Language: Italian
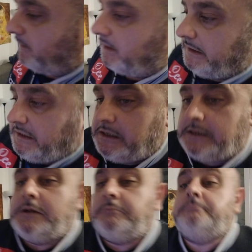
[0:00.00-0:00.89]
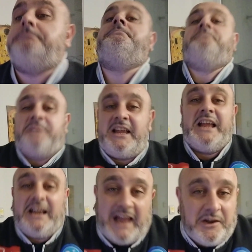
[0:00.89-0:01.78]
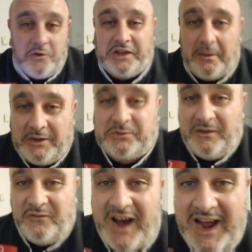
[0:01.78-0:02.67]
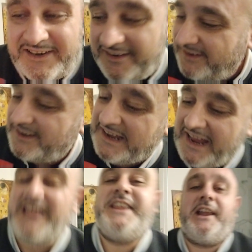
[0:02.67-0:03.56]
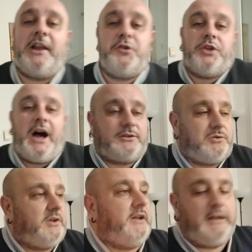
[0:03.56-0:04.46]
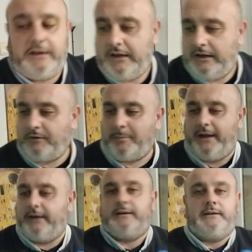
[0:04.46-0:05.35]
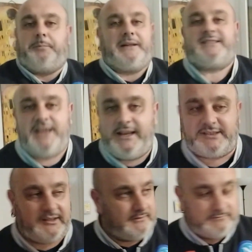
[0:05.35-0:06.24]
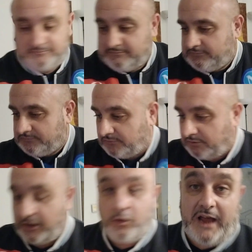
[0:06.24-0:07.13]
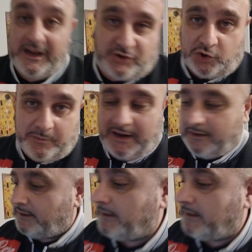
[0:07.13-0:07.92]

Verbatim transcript: ehm, l'hanno chiamato al bar e gliel'hanno dato. Eh, vabbè, eh, pazienza, un rigoraccio, ma